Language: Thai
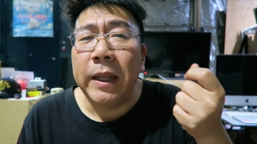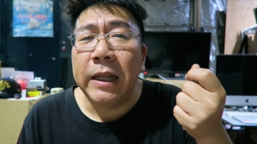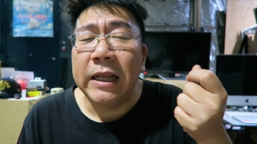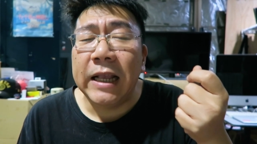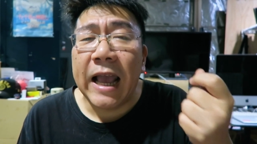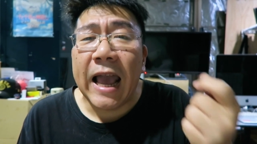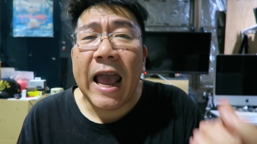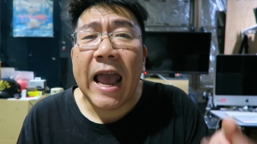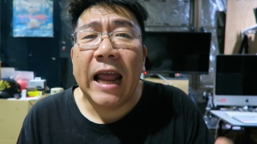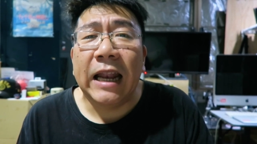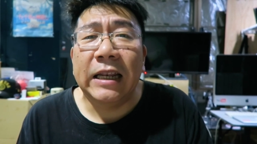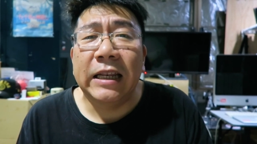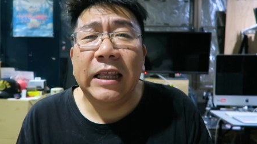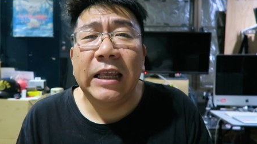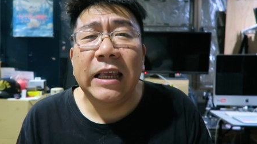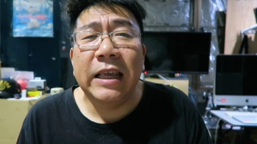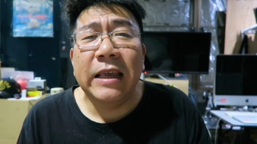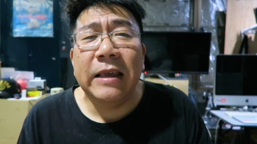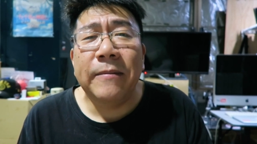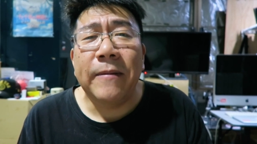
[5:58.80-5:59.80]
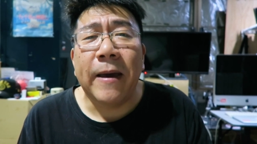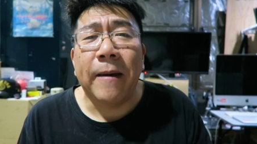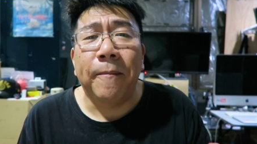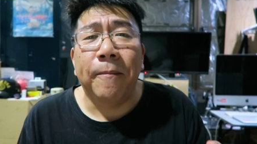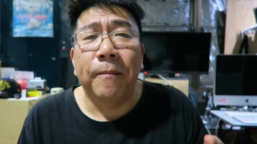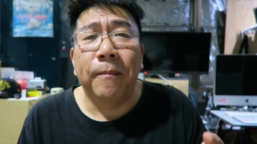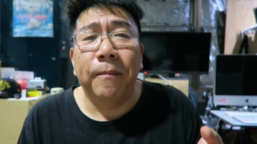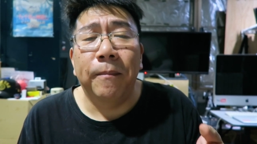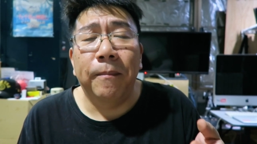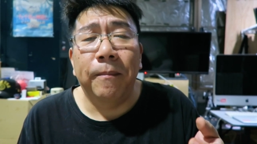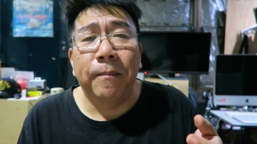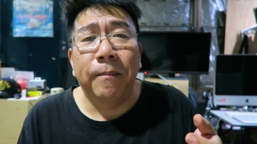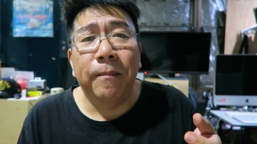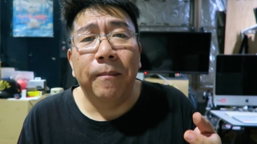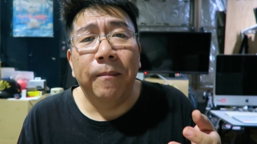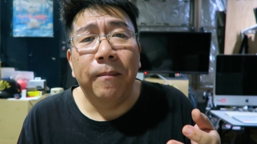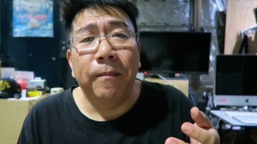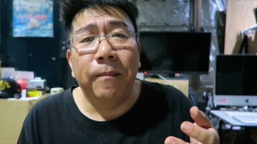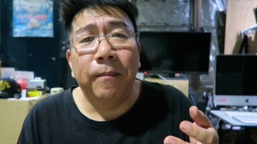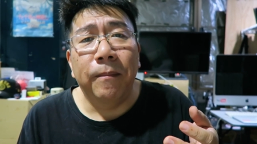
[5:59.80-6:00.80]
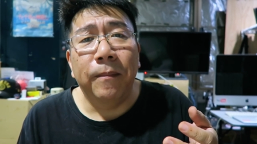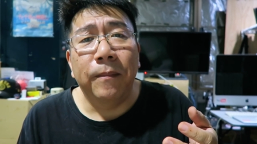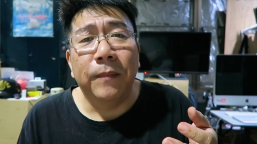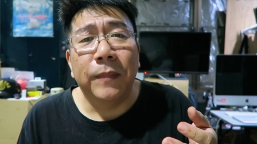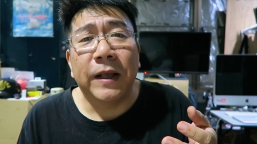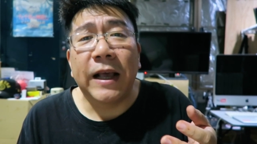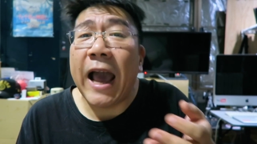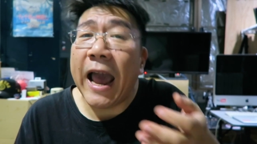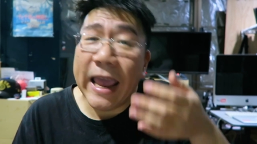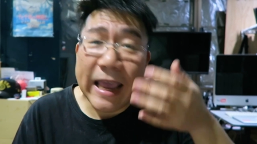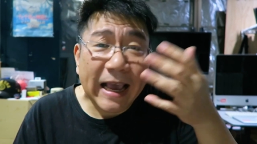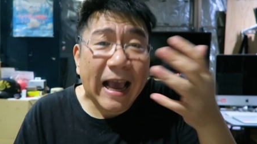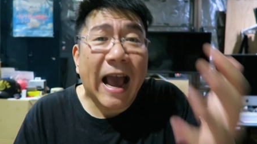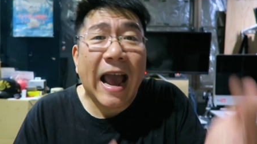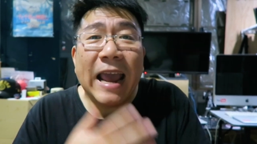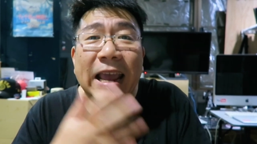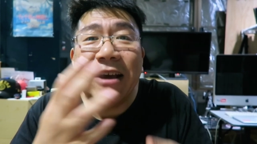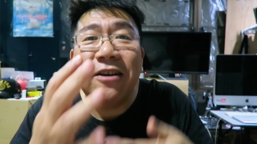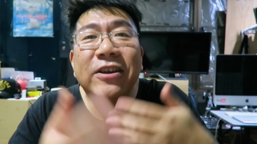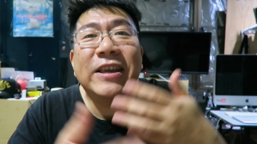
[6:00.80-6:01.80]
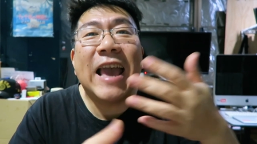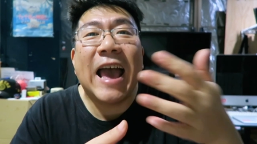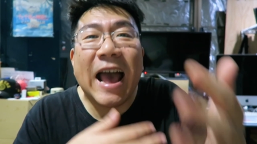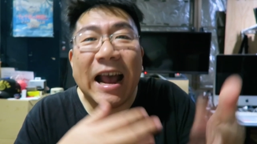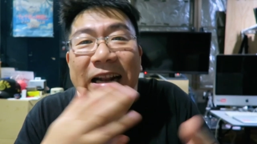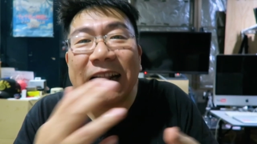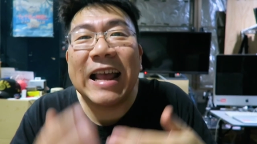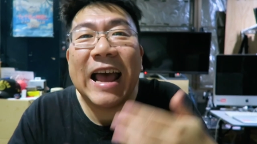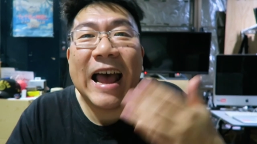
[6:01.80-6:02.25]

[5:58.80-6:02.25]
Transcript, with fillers: เป็นงานที่แบบใครๆก็อยาก